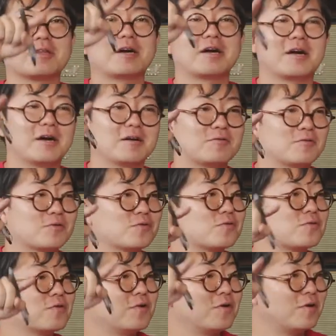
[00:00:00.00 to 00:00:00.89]
なんかあの
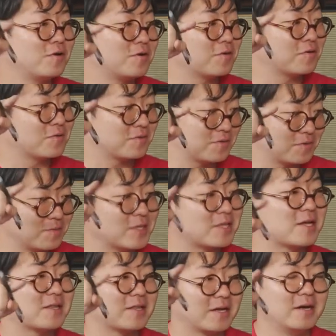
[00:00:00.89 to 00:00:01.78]
集合法
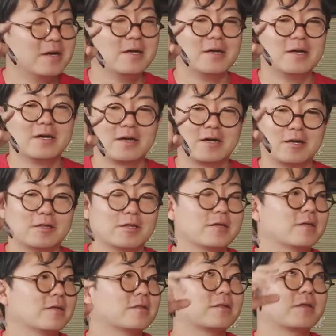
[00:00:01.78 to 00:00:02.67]
みたいな
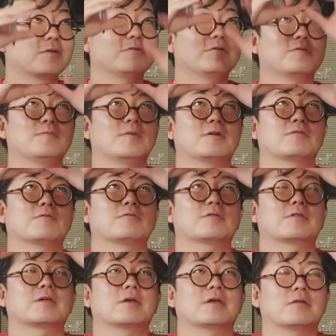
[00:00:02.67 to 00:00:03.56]
重なっている、まあ、そ
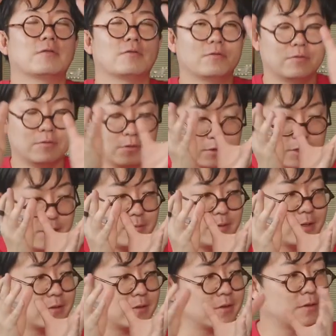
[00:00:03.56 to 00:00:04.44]
の性のの差
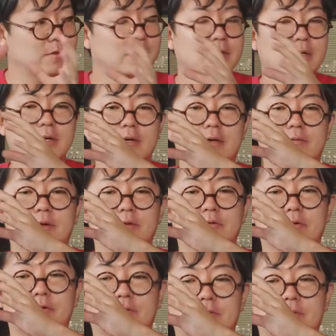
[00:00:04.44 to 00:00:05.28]
別あの